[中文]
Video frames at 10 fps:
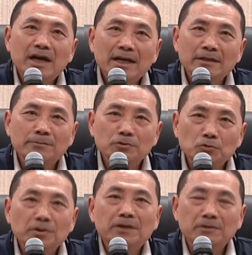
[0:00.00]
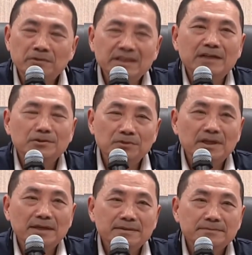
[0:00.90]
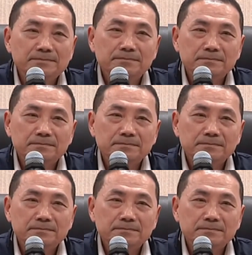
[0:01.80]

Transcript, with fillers: 因为看了那么多年，我非常有感。